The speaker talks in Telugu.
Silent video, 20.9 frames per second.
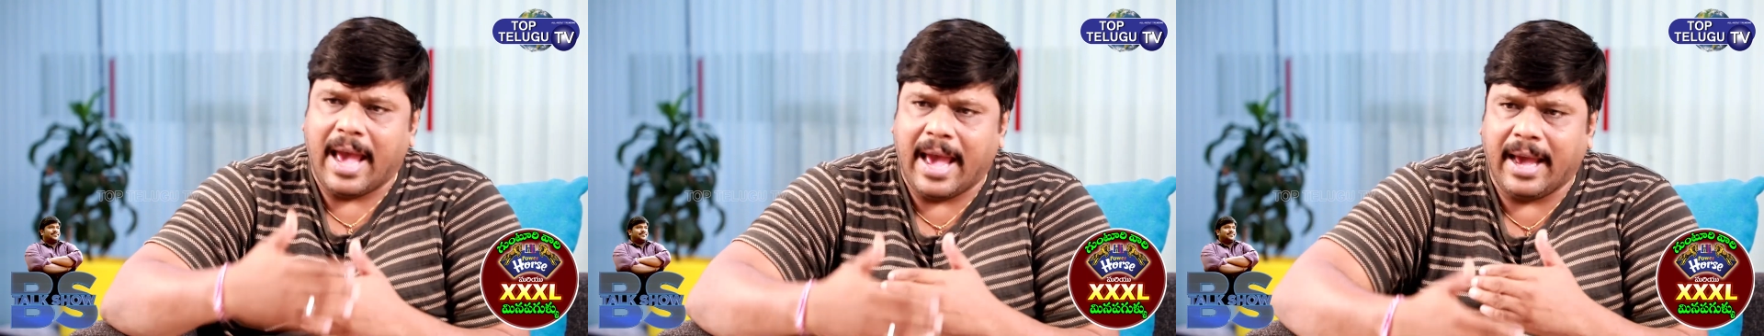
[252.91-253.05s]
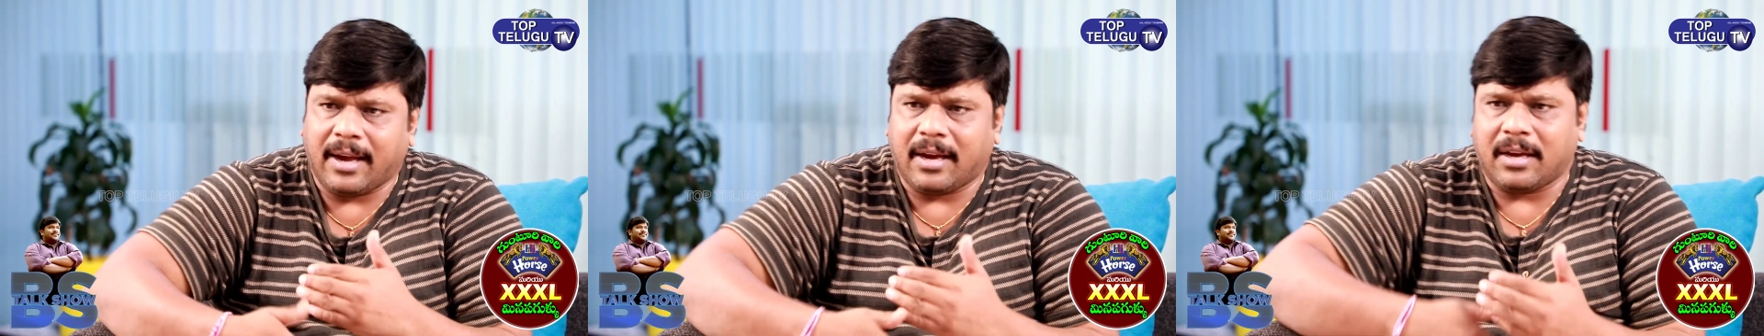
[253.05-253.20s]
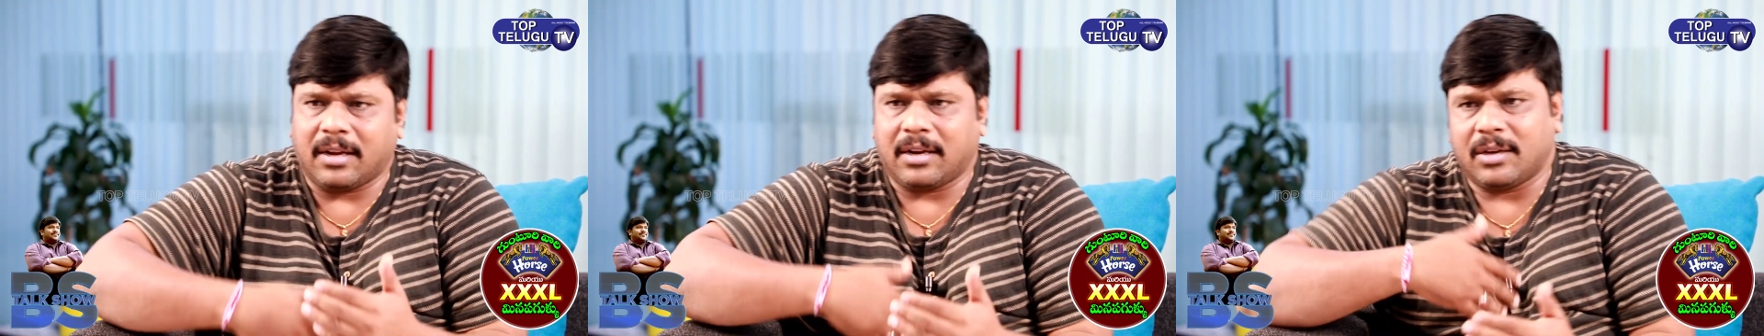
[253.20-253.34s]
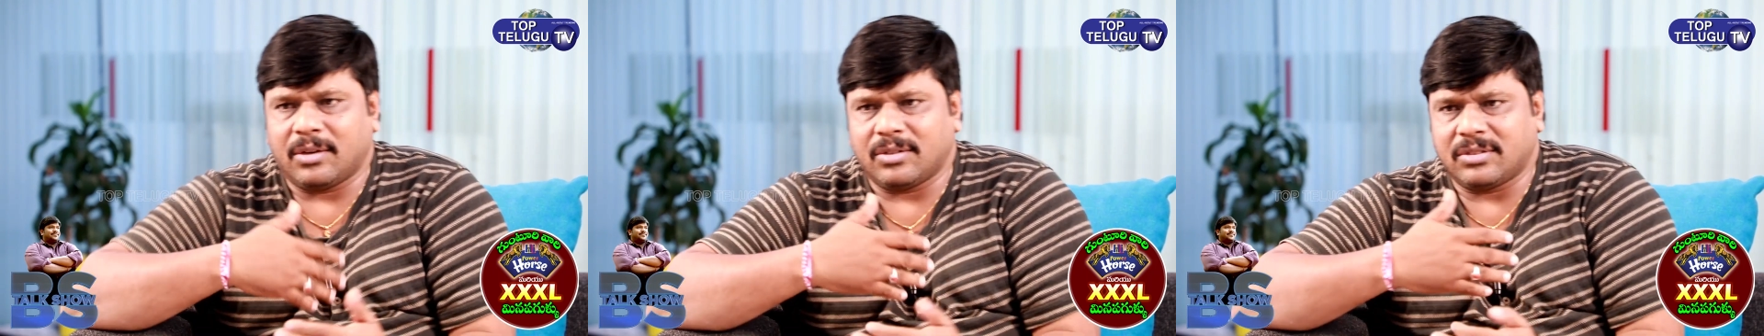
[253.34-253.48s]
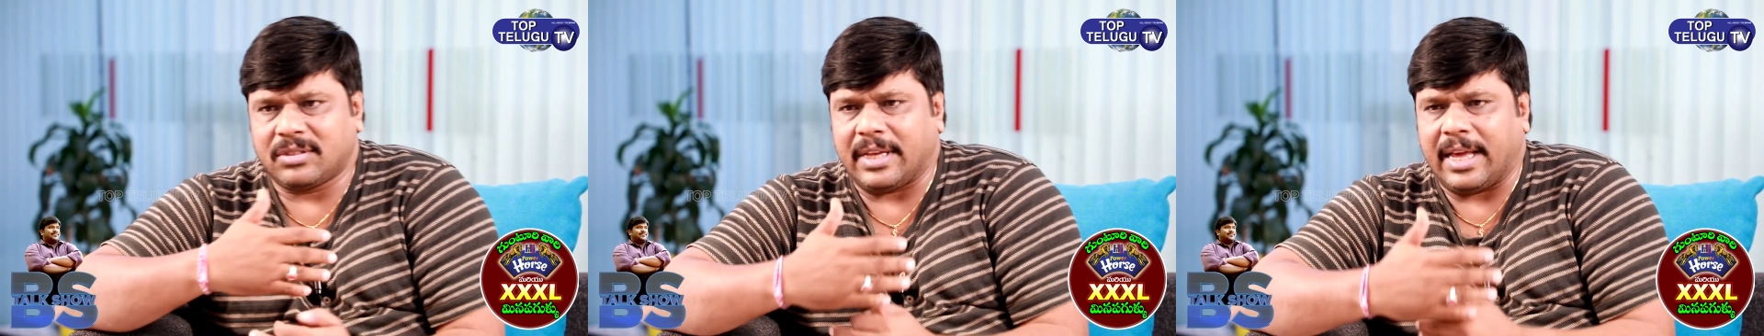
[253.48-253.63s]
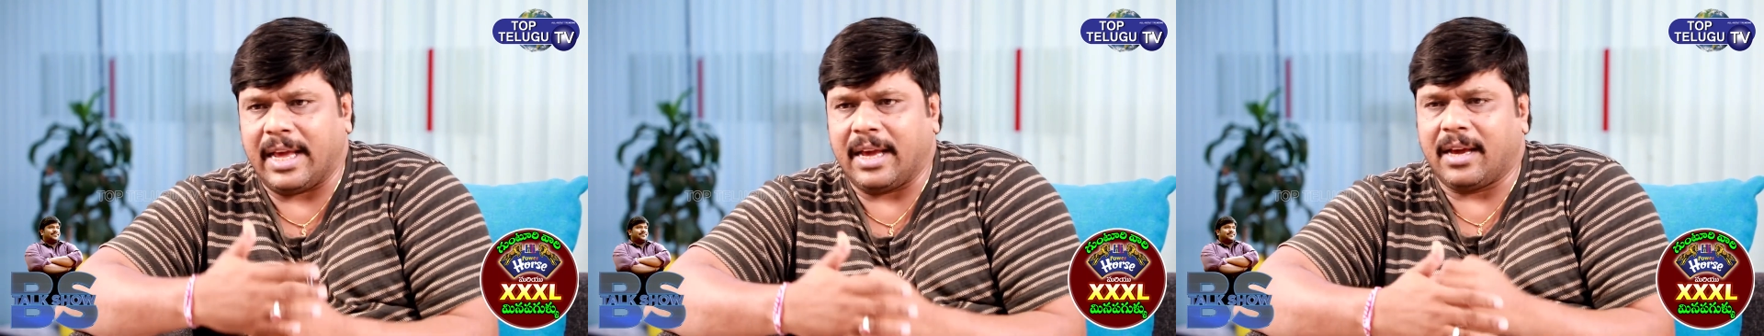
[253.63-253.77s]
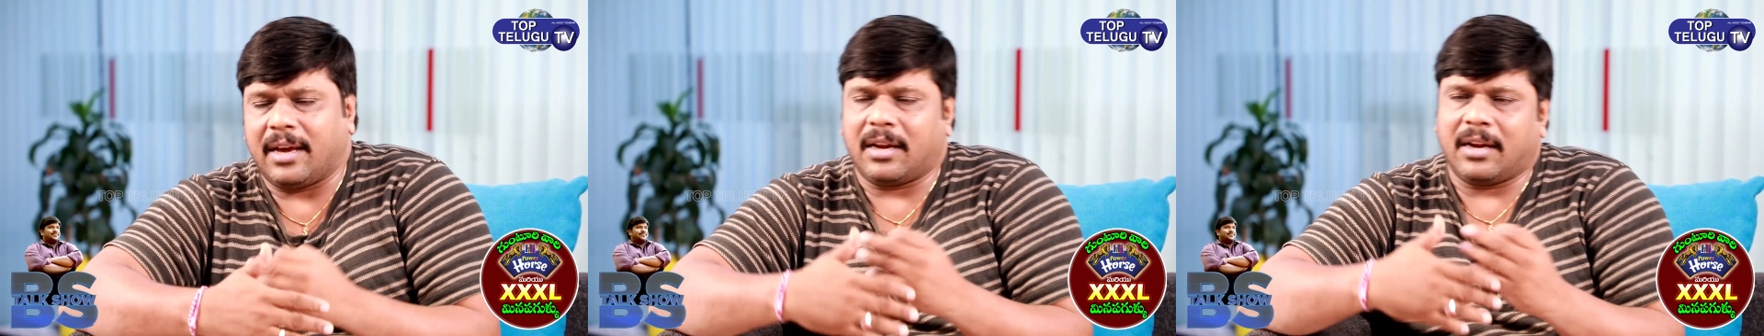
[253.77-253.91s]
యాంకర్గా వస్తే
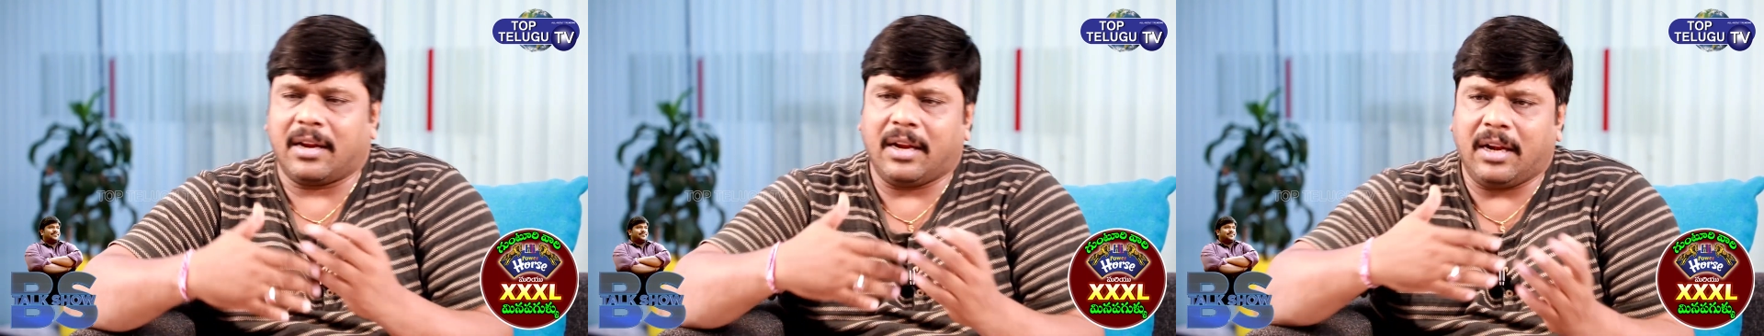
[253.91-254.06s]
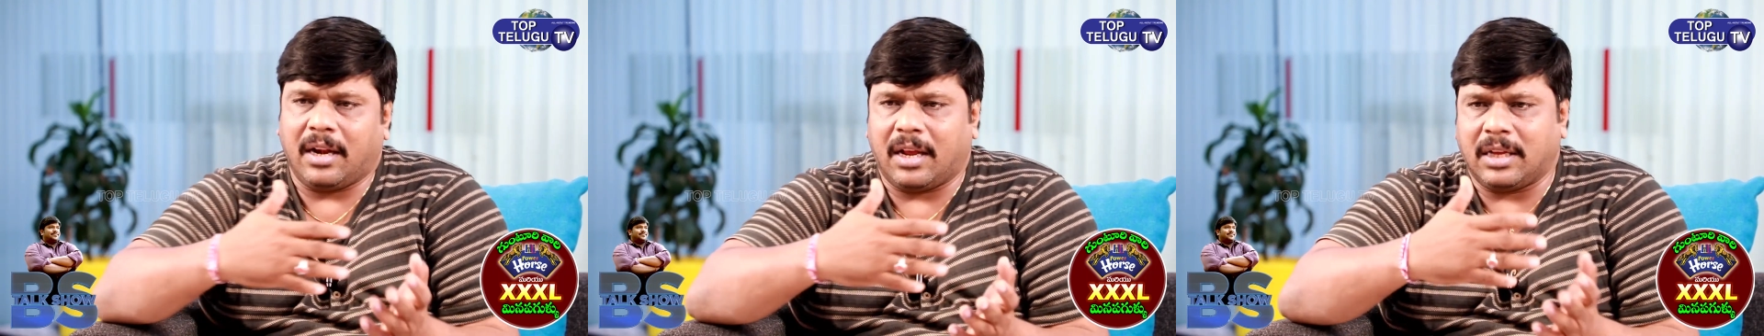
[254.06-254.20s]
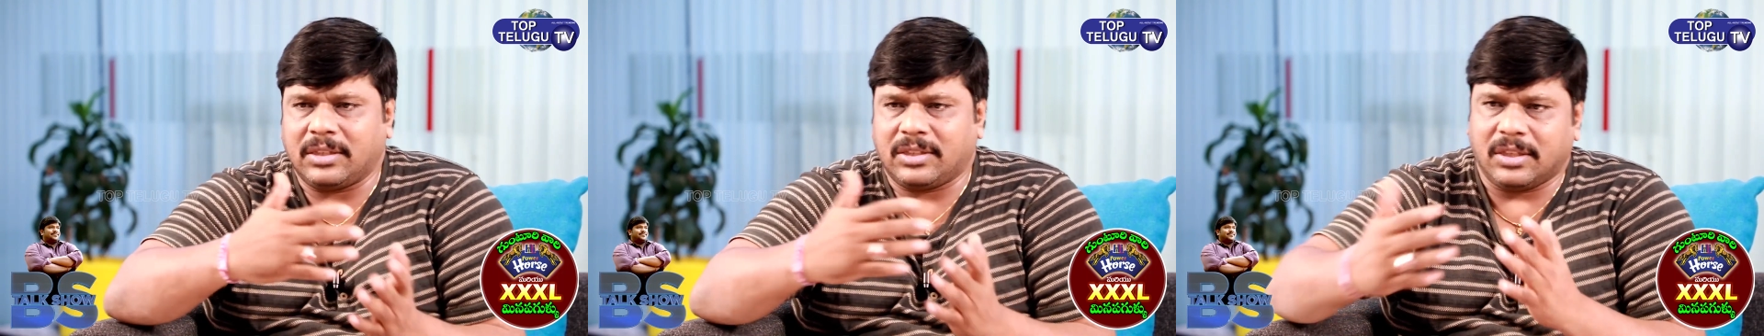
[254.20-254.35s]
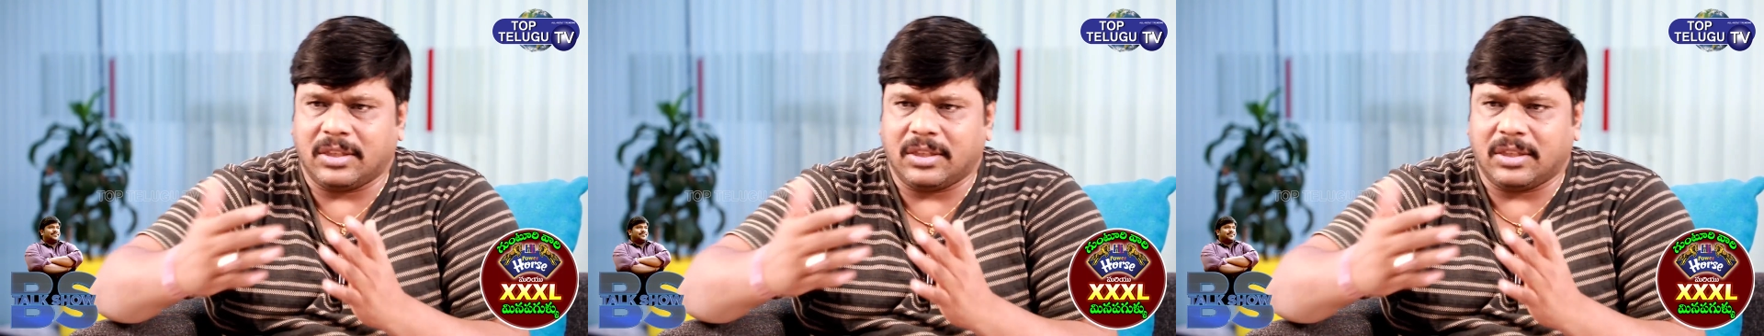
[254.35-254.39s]
యాంకర్గా ఇలా